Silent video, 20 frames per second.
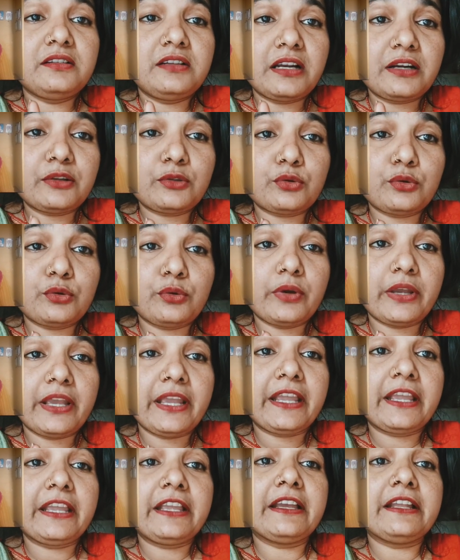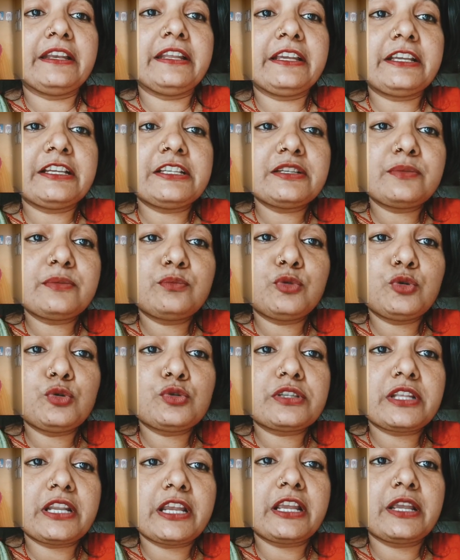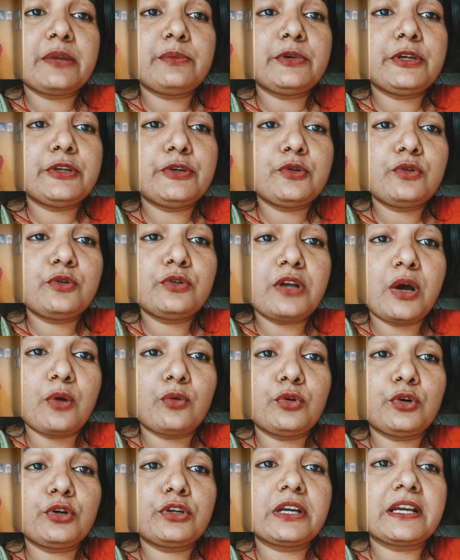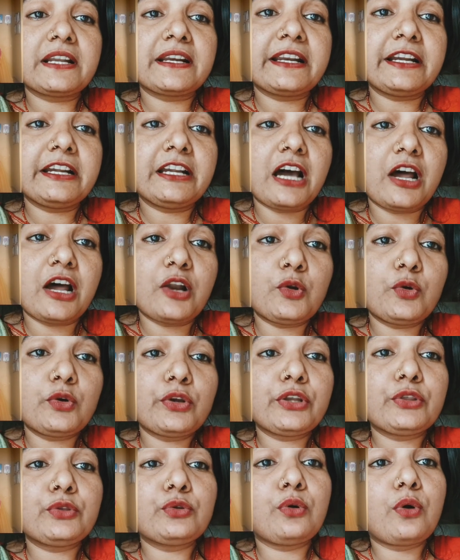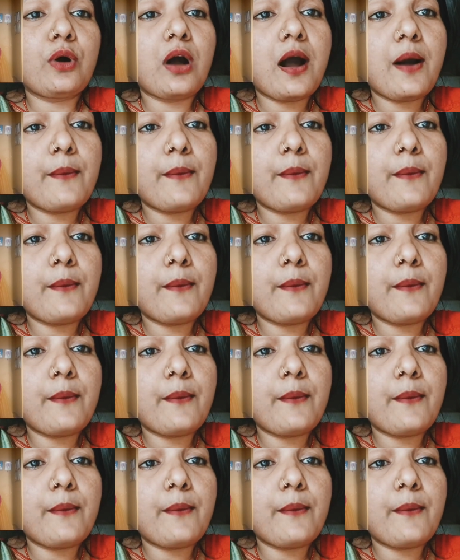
डर तो है कि यानी कि जब दूसरे की वीडियो डाउनलोड करके डालोगे तो